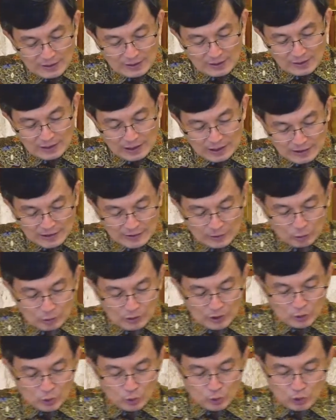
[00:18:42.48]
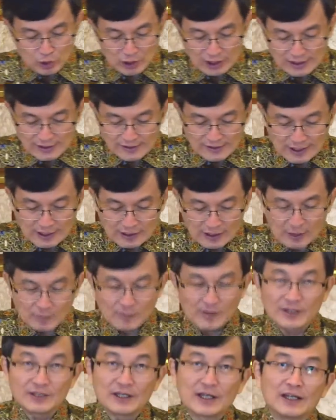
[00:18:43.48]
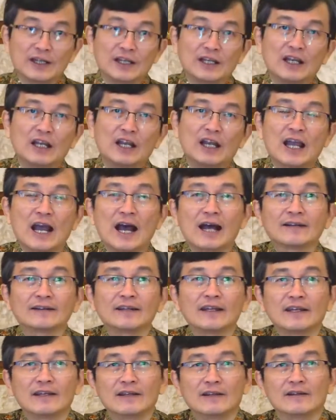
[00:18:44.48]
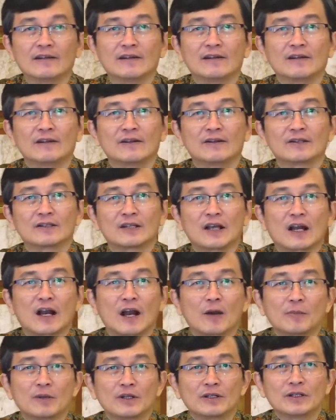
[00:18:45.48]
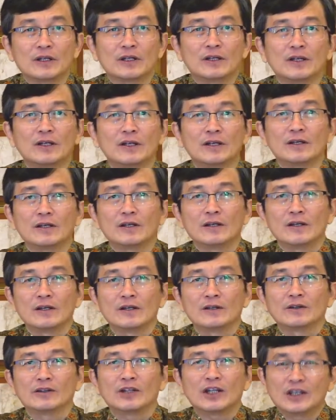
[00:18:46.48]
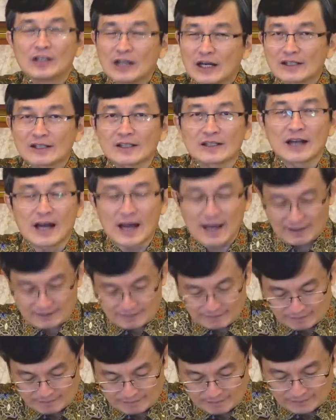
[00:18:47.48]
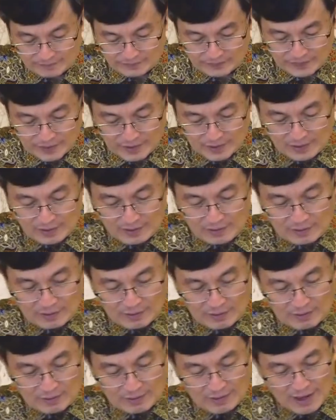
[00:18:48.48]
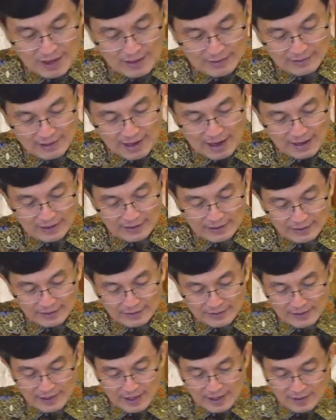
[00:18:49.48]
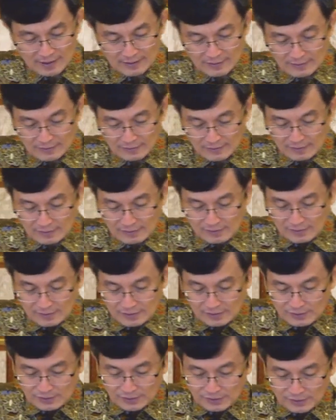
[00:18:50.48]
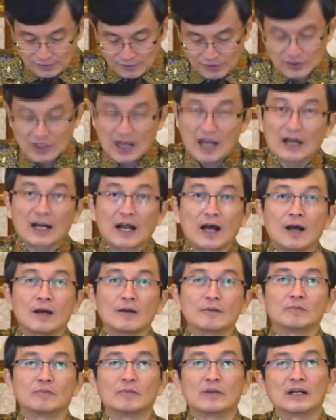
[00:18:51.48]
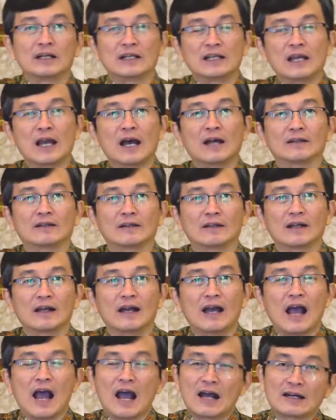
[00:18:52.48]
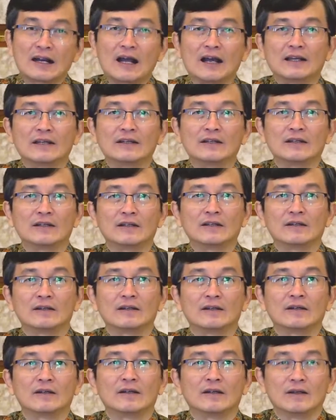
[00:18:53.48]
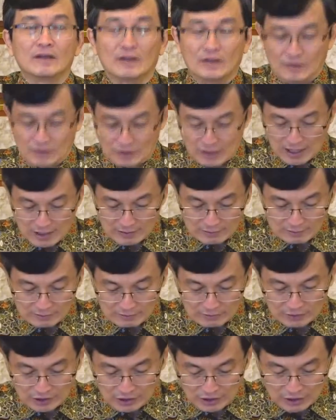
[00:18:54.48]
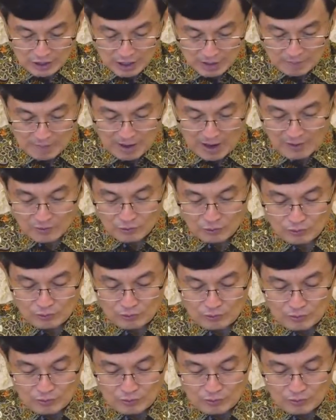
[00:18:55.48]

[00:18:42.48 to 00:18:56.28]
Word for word: Karena itulah saudara Sarah menjadi iri hati, Sarah menjadi tidak senang dan akhirnya Sarah melihat anak ini dan tidak mau